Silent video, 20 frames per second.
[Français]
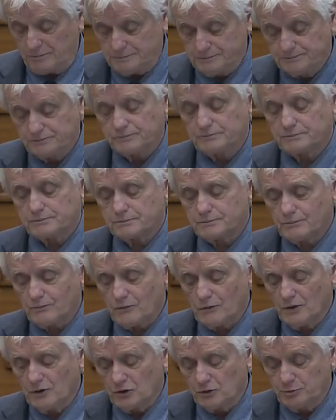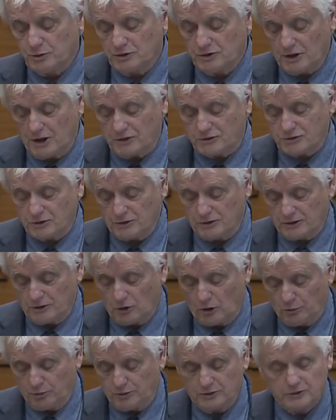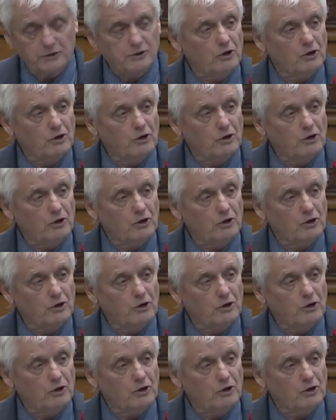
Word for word: et avec le concept de, la ceinture